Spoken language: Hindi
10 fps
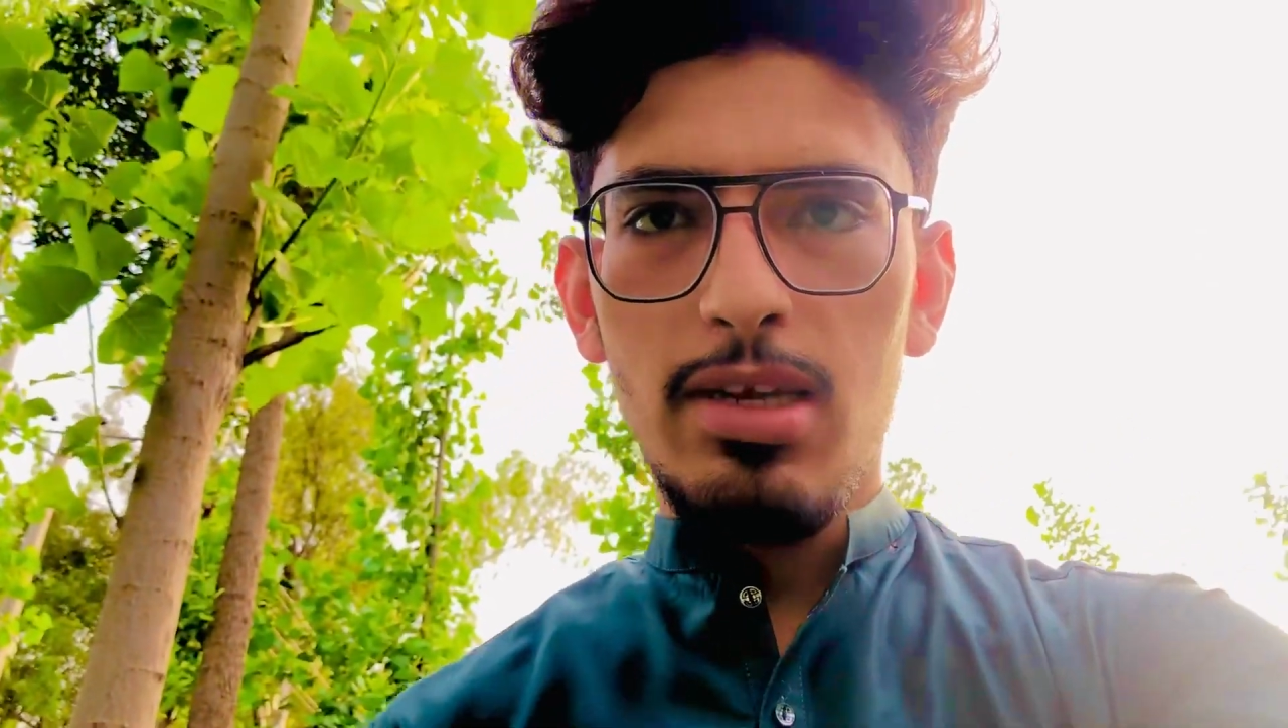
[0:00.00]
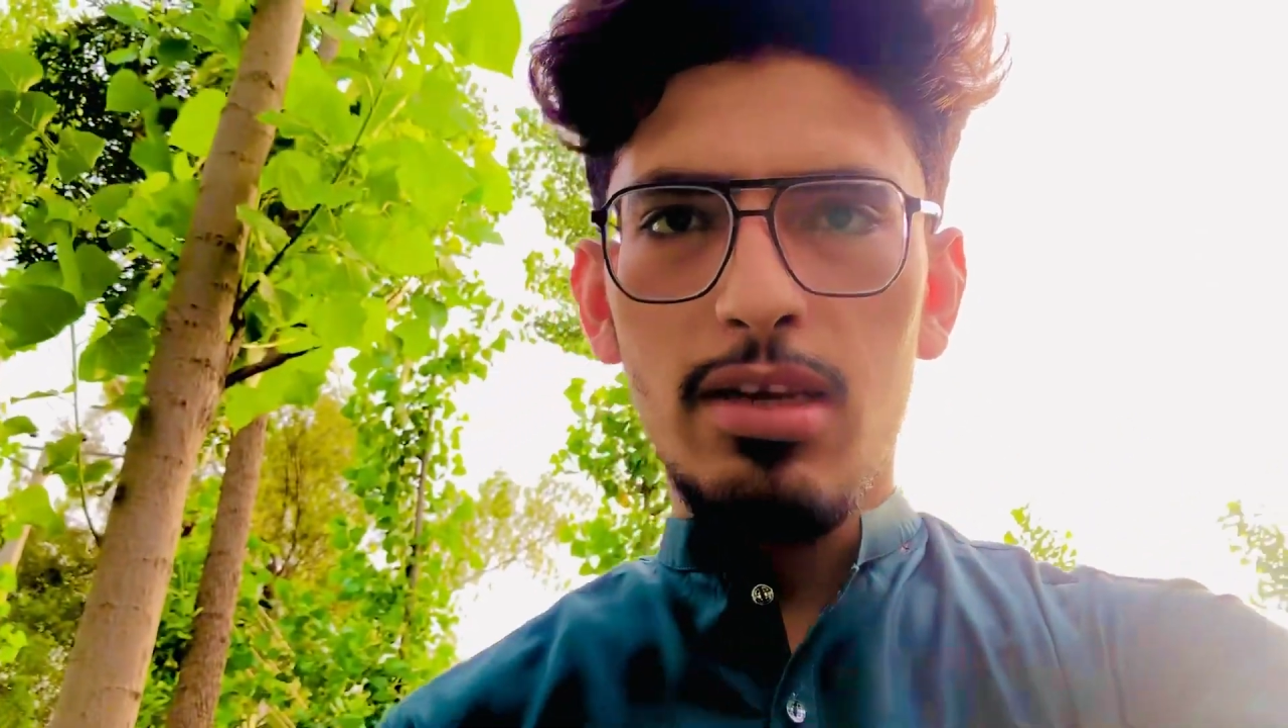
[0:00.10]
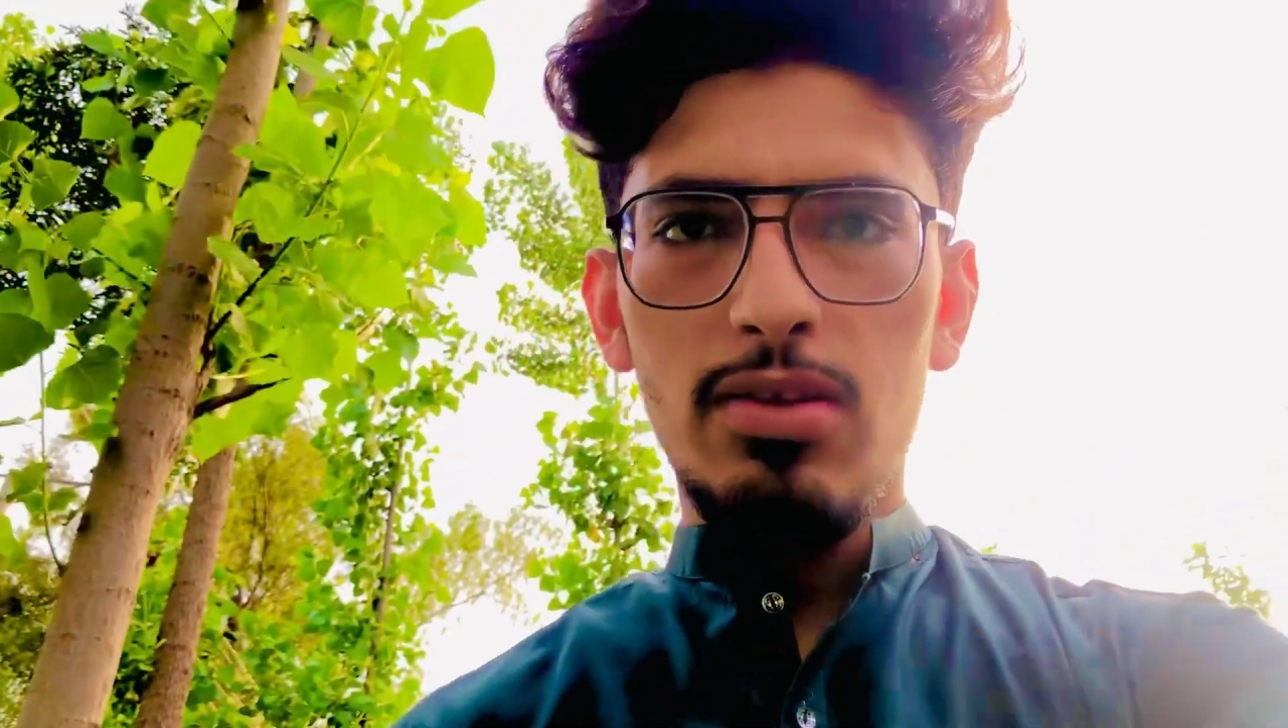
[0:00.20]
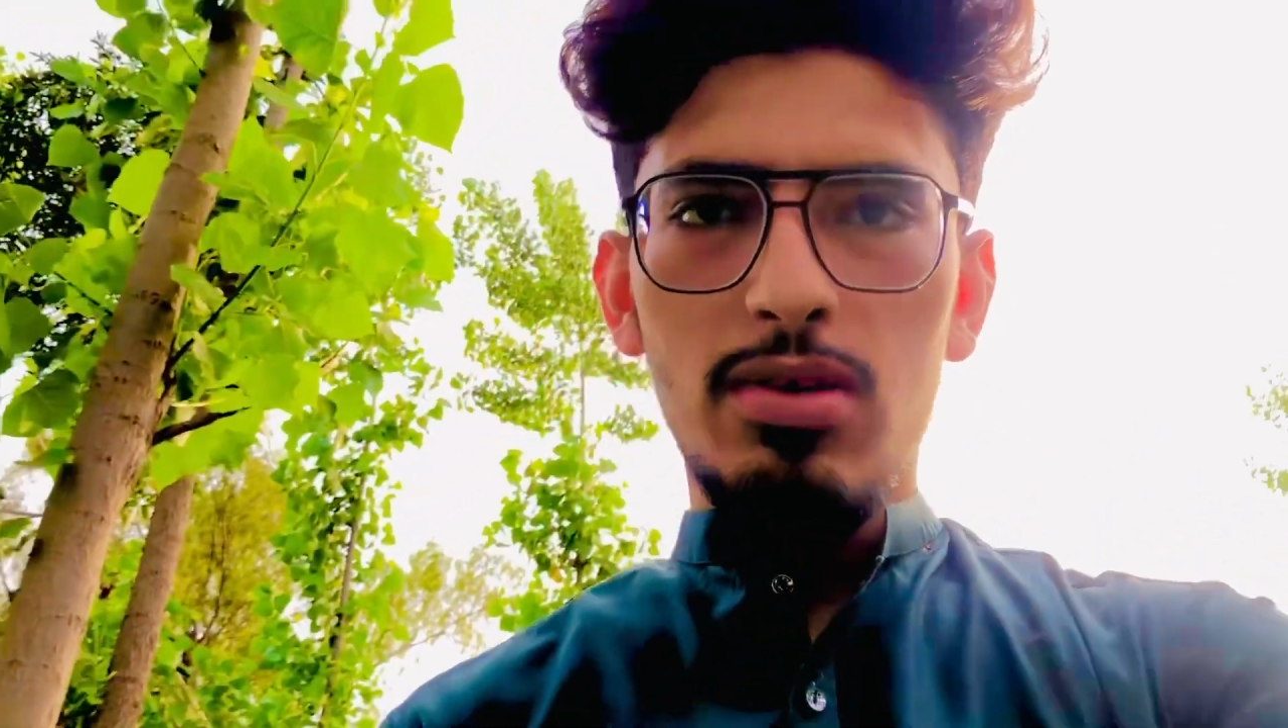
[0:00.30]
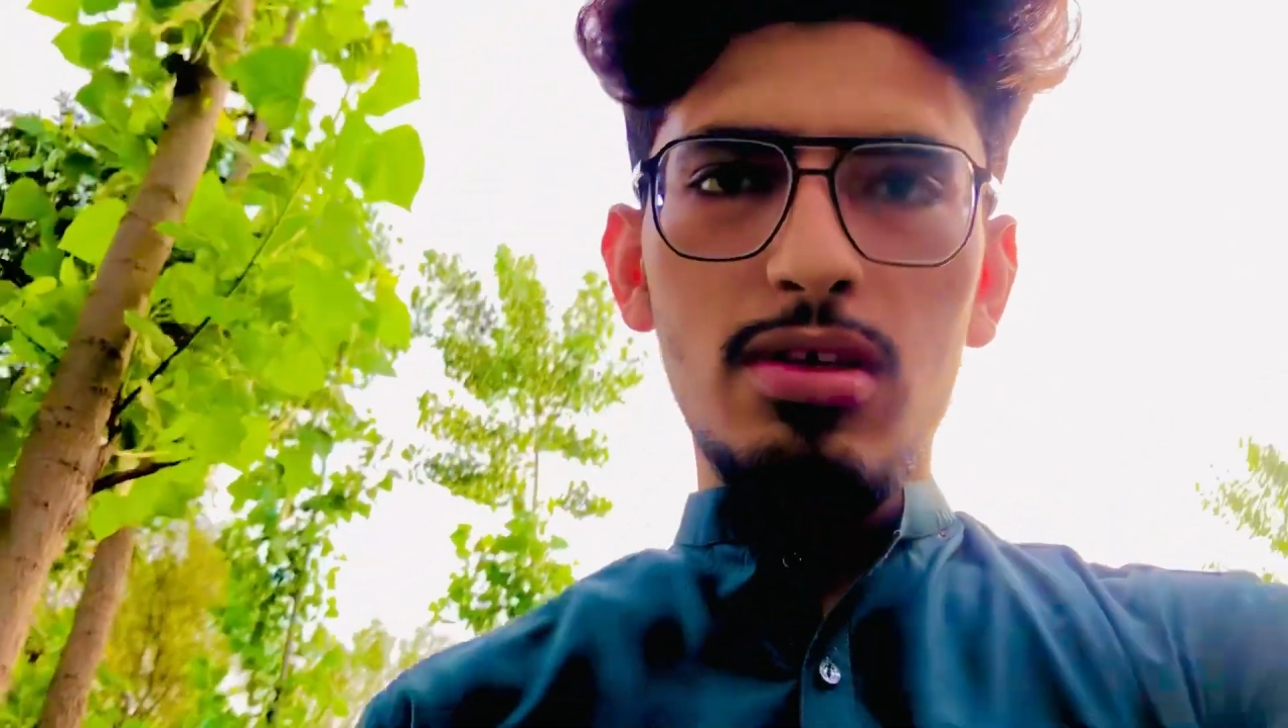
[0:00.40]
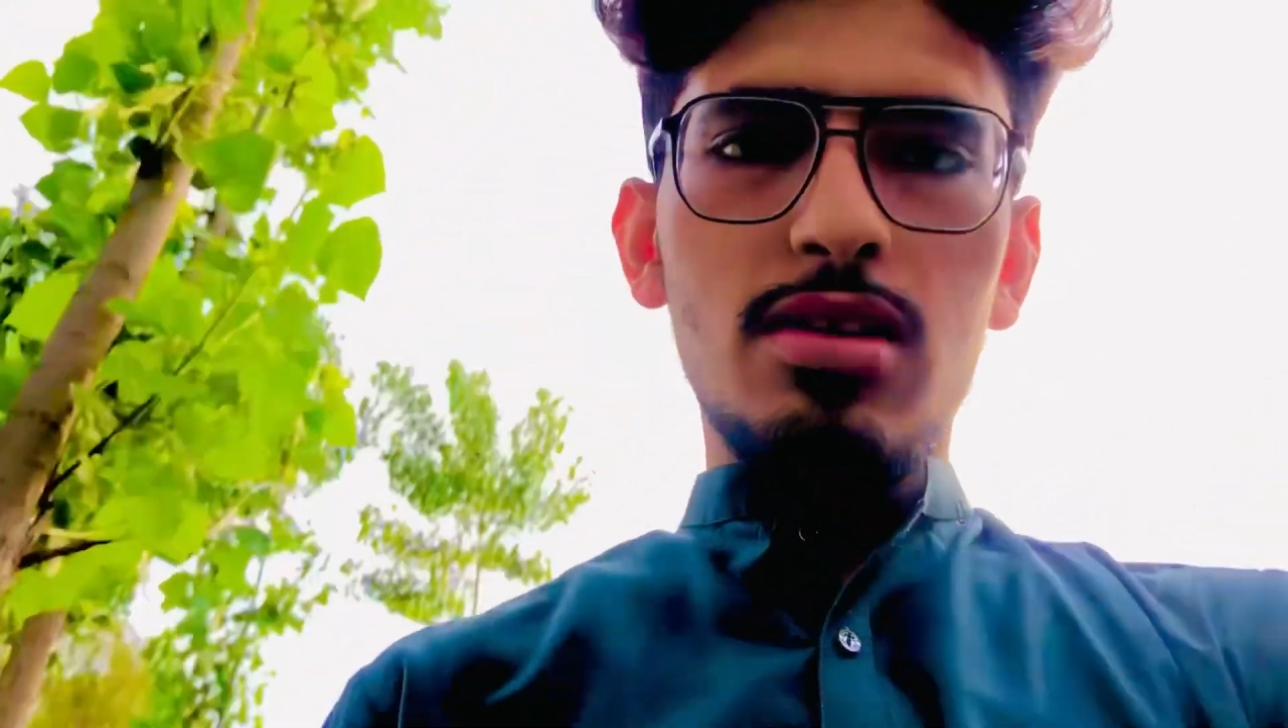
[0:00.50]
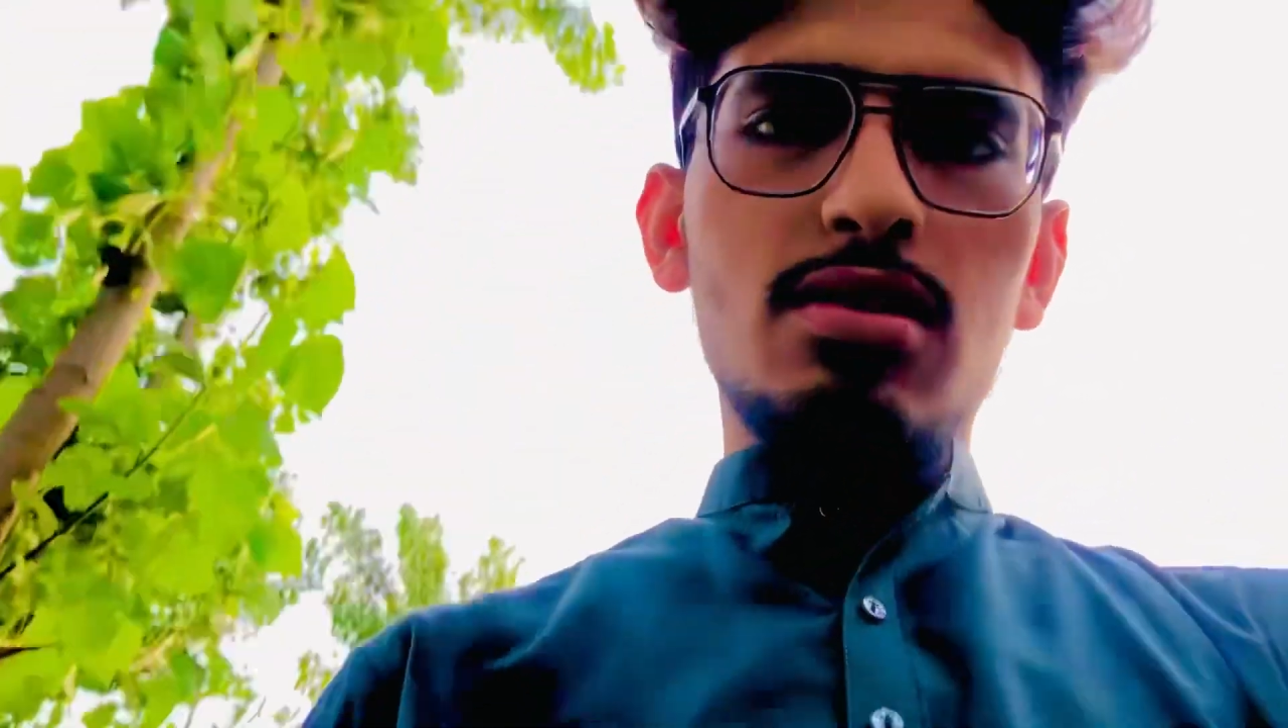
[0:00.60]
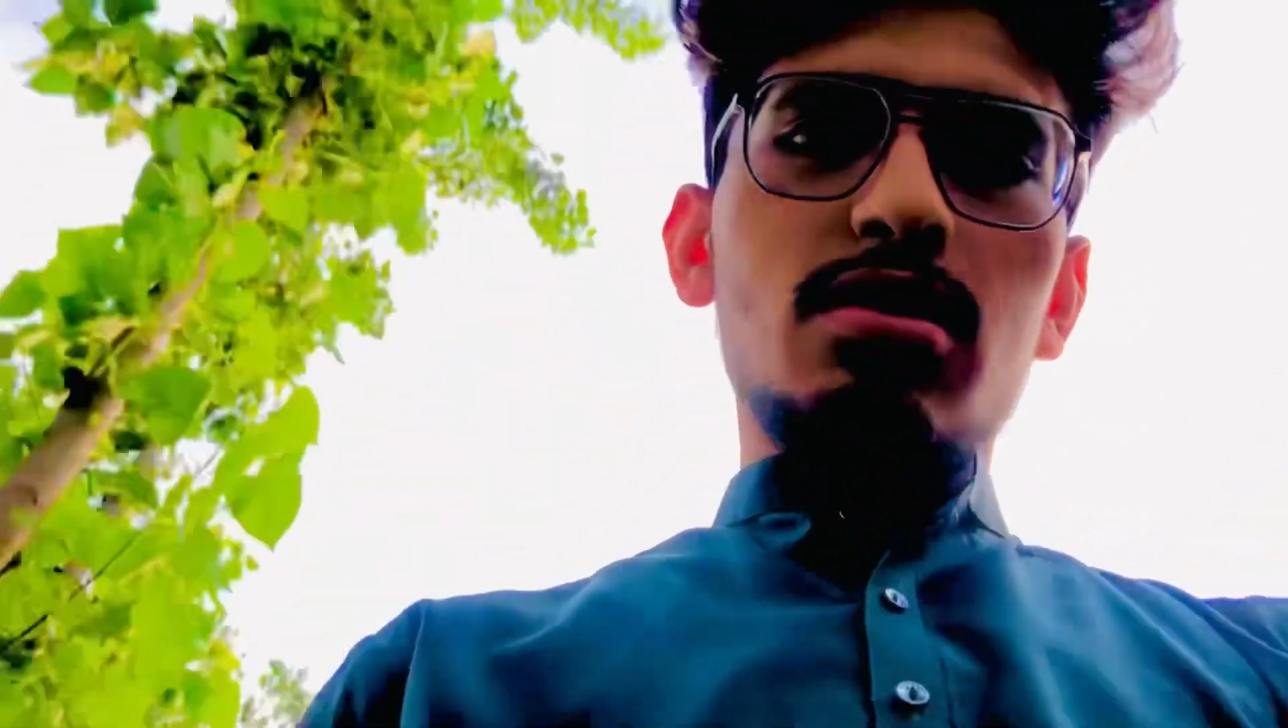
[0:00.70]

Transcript: कर लें थोड़ा सा